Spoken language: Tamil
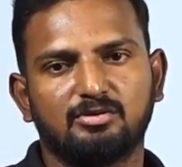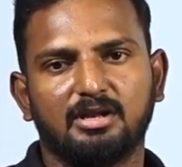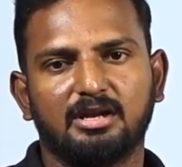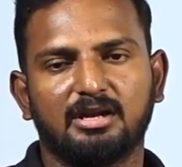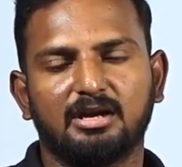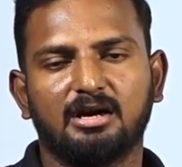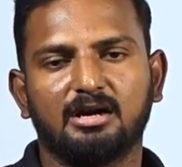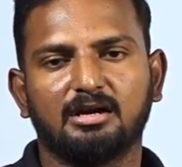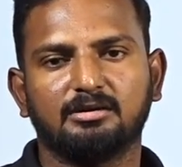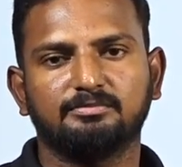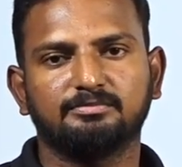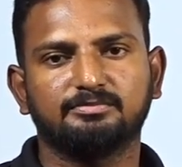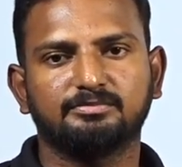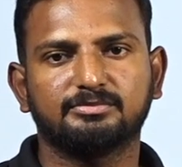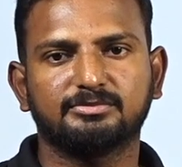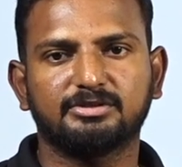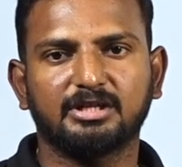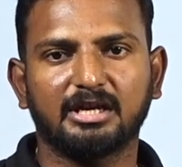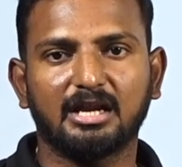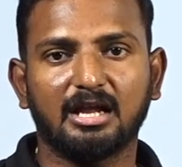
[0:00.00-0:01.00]
சொல்லியிருக்காங்க
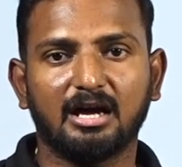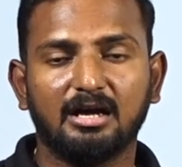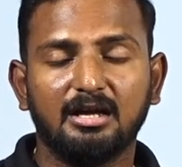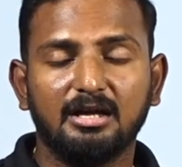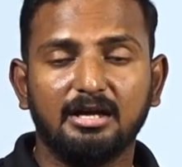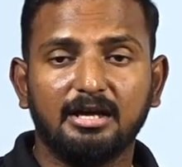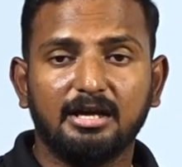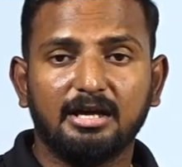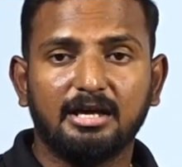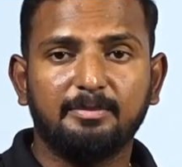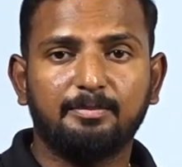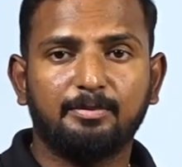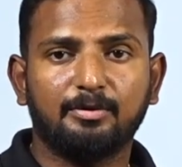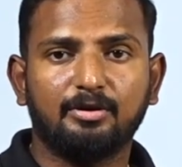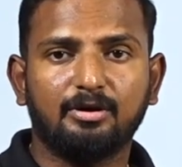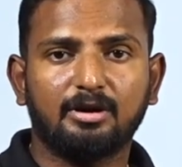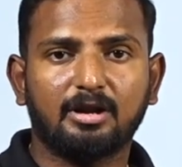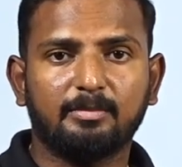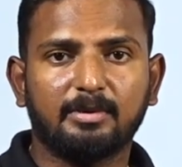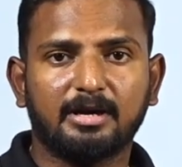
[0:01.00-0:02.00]
சரிங்களா
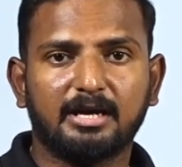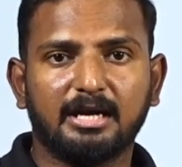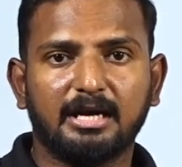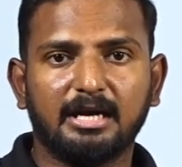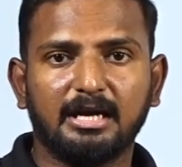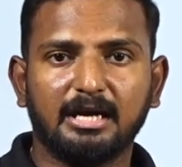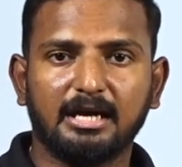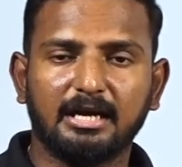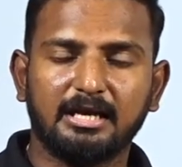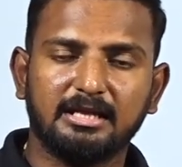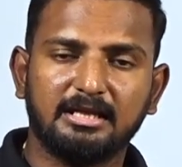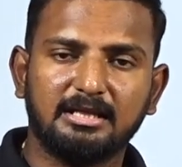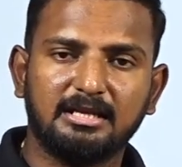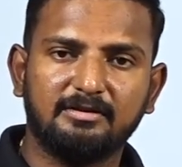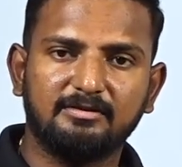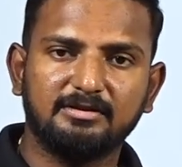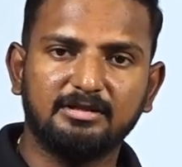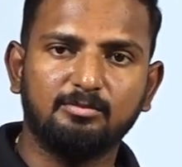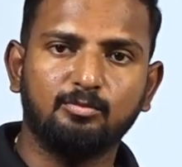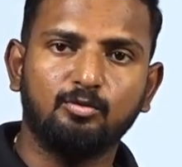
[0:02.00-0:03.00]
இப்போது நமக்கு
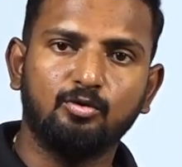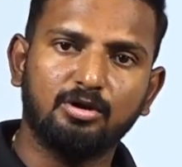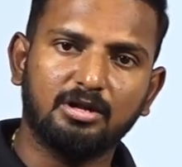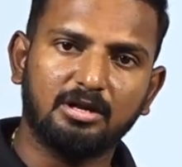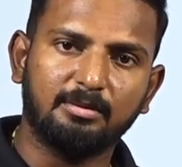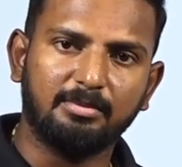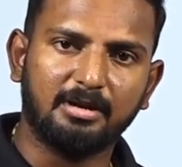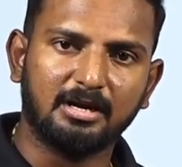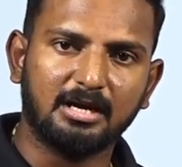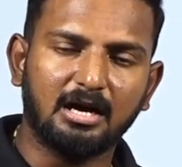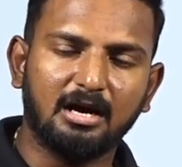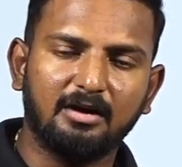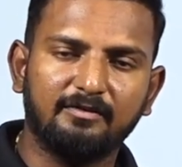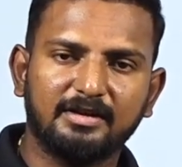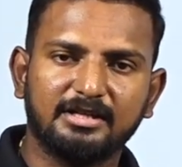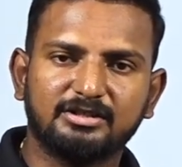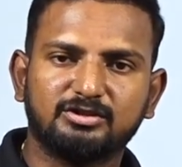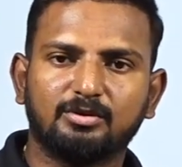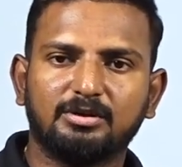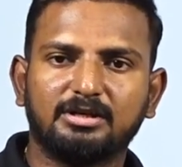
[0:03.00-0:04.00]
இதில் வந்து மூணு நம்பருக்கு
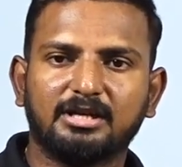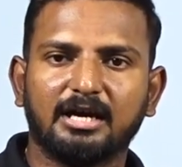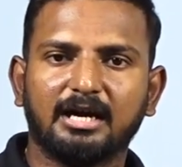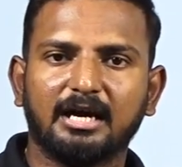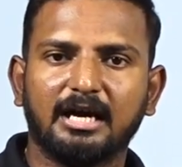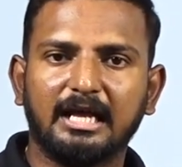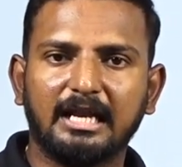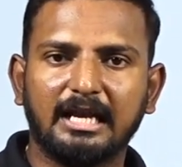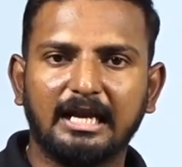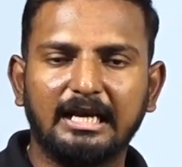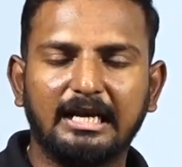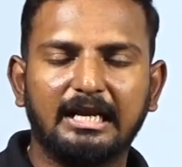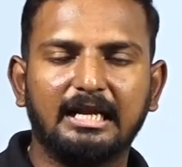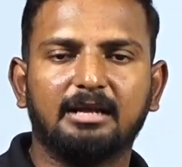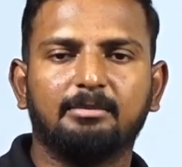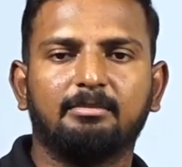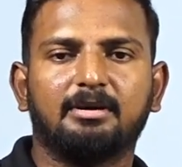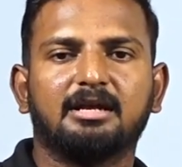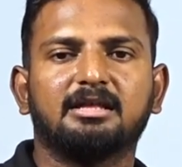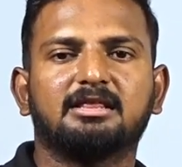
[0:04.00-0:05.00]
ஆவரேஜ் சொல்லிட்டாங்க ரெண்டு
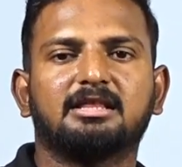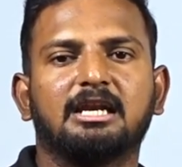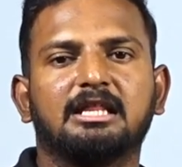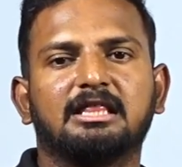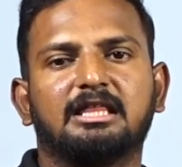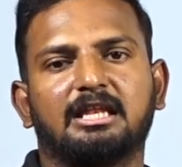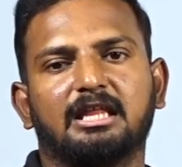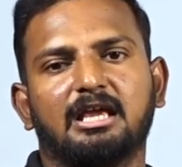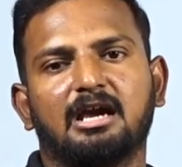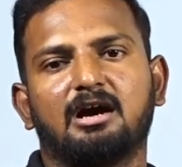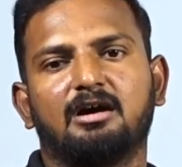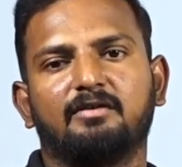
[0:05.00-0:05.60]
நம்பருக்கு தனித்தனியாக